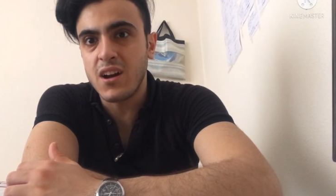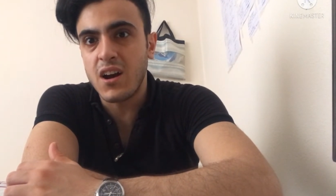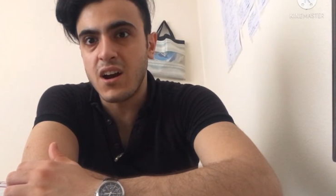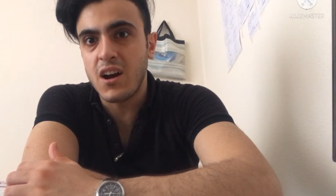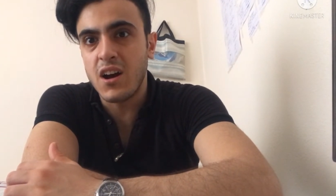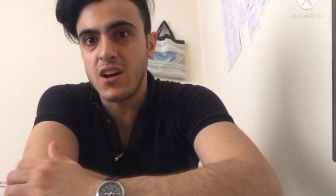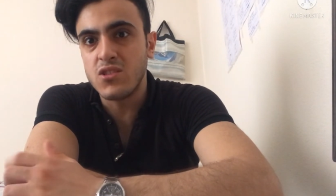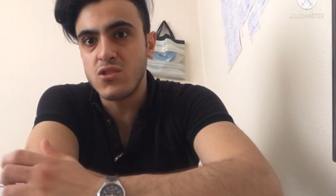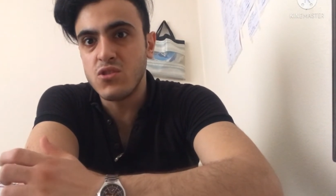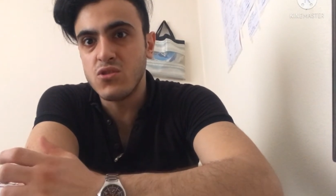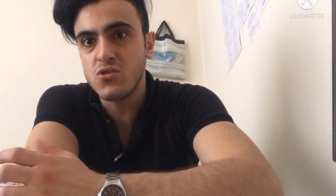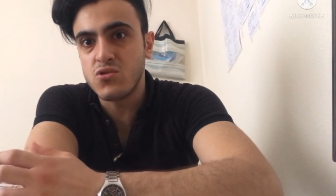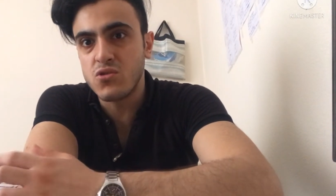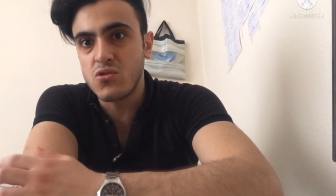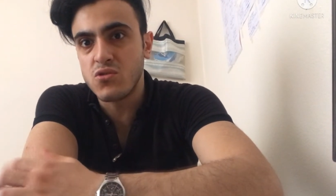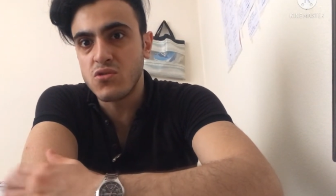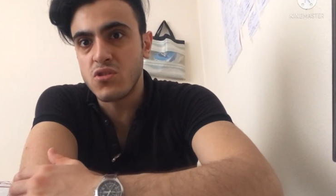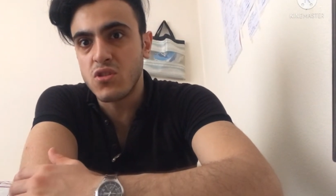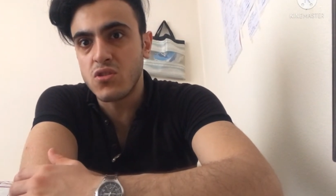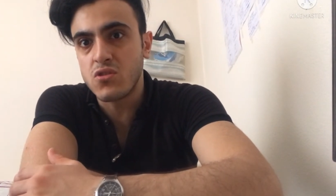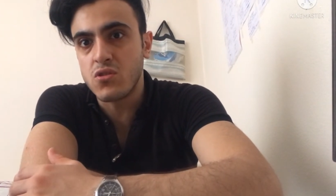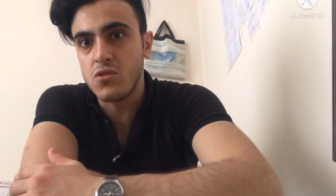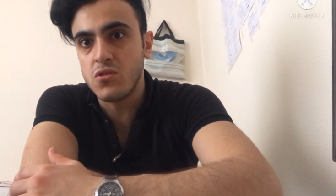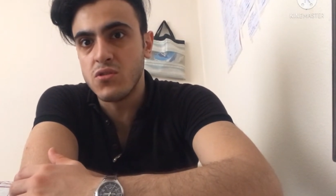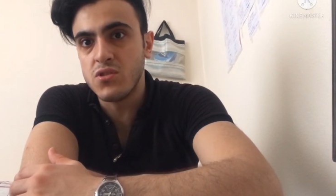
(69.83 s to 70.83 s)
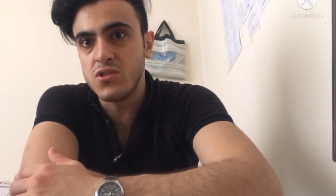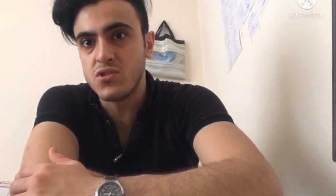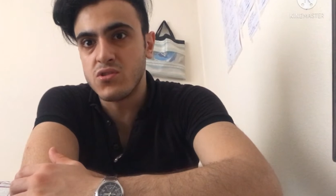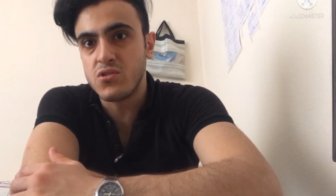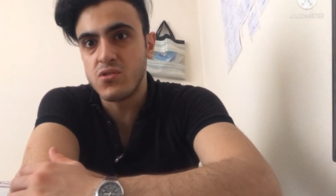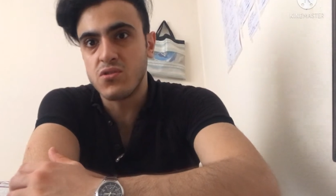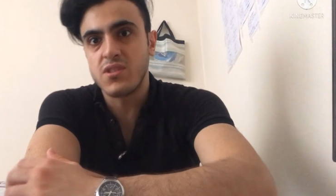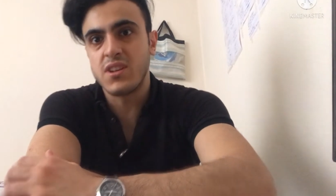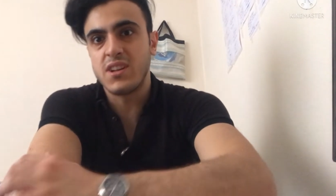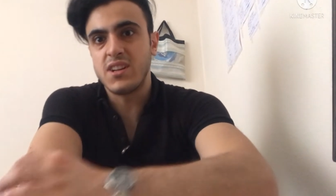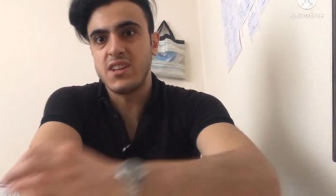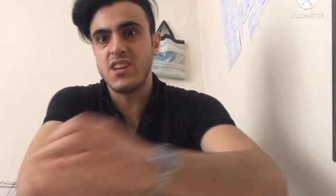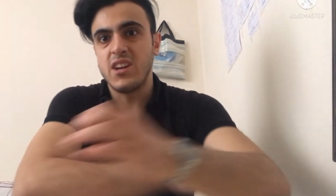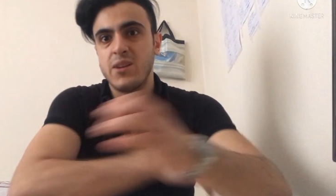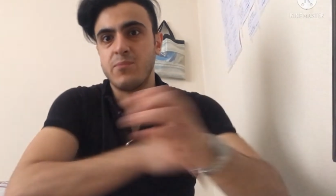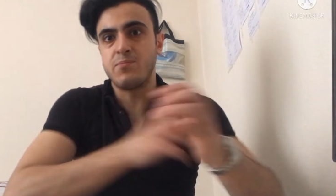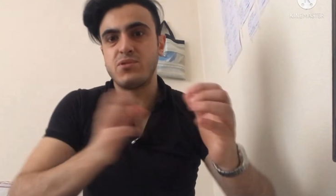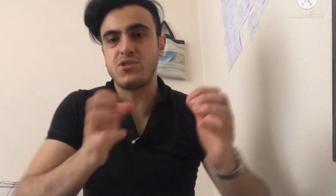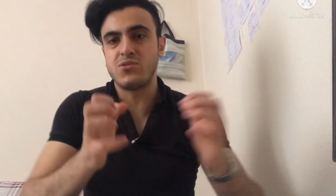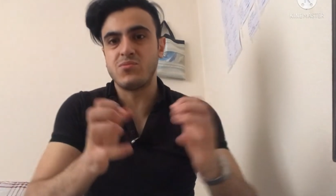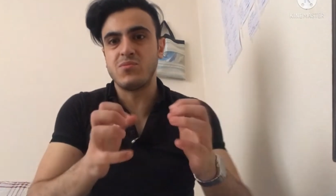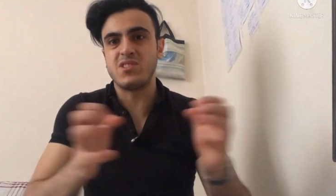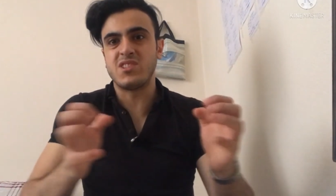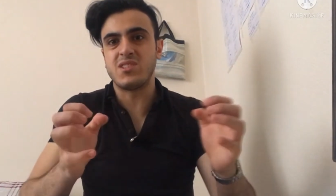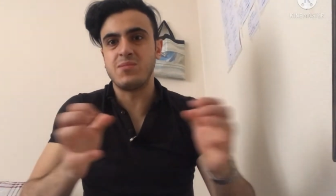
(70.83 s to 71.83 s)
adezyonu da kohezyonda hani
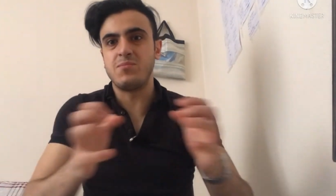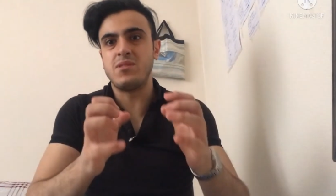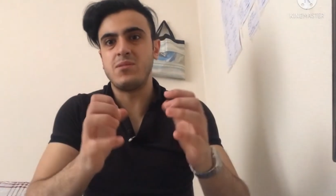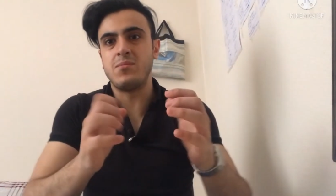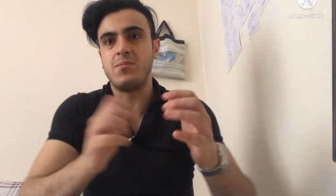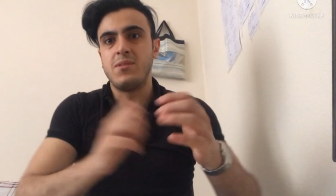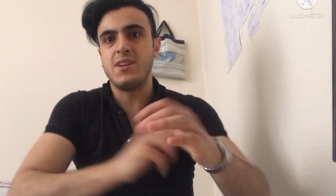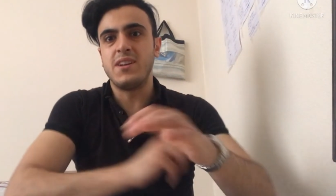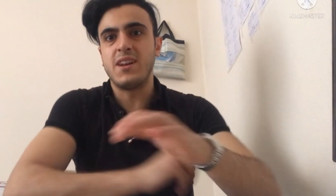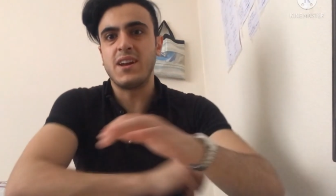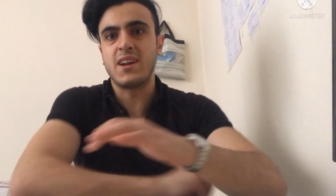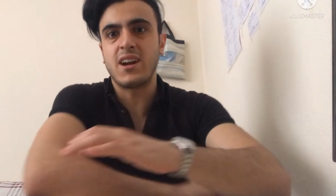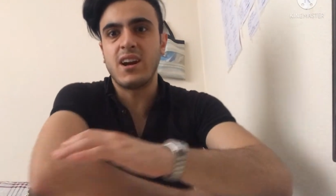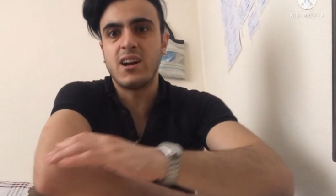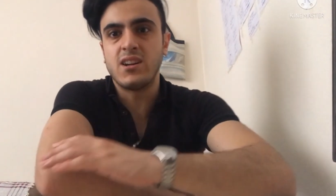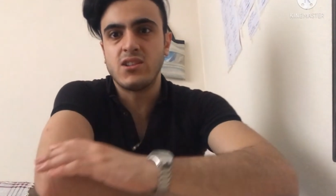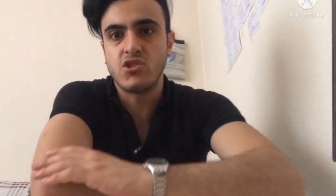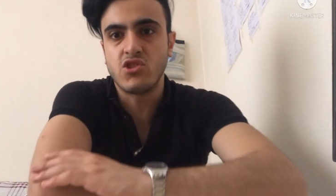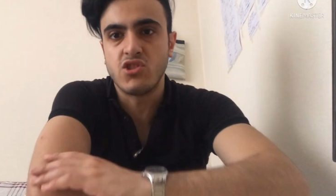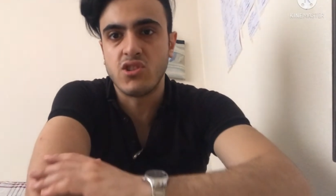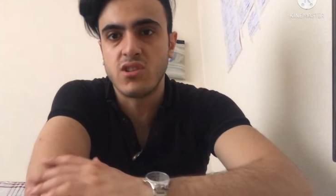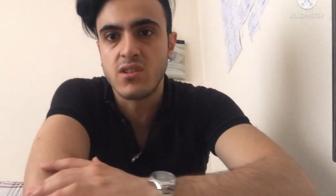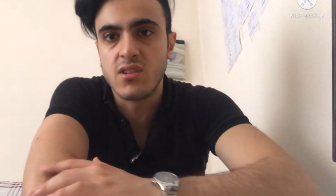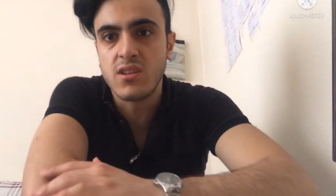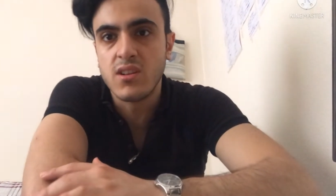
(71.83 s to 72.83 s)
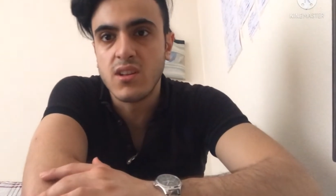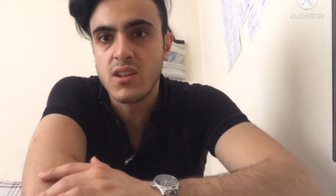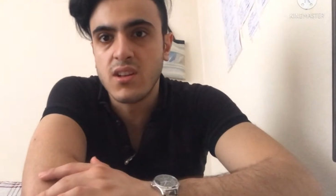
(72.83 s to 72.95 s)
yapışması birbirine karşı.